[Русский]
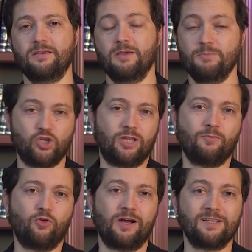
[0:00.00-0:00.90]
и мы
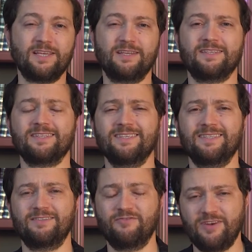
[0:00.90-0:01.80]
считаем его как один из
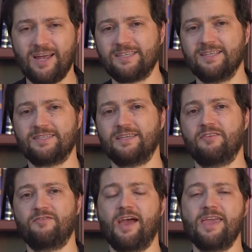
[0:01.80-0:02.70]
12
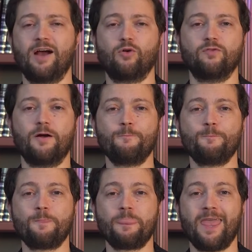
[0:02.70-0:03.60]
сыновья Якова,
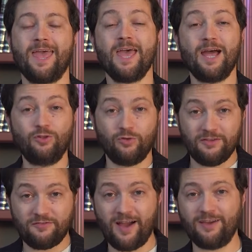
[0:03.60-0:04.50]
но
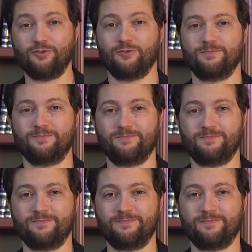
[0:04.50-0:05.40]
де-факто,
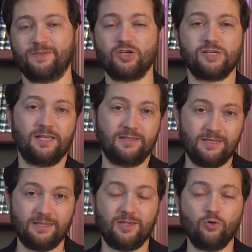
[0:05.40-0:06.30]
даже если
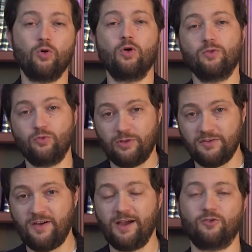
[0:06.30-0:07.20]
не даю, но
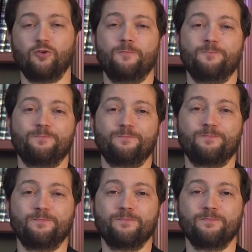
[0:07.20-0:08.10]
де-факто,
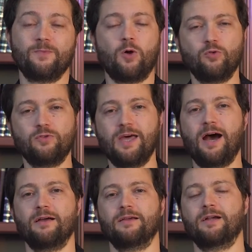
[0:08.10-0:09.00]
он
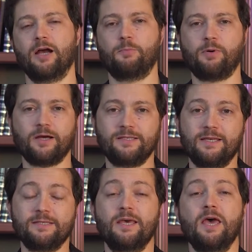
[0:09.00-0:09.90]
да, как
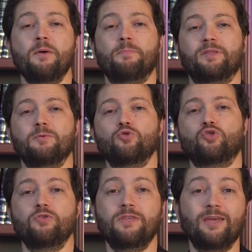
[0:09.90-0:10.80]
паротец, потому
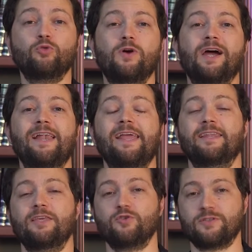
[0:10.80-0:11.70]
что нету
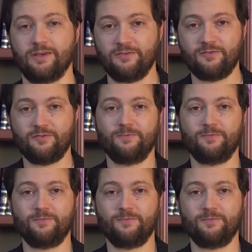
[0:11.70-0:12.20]
колена Йосеф,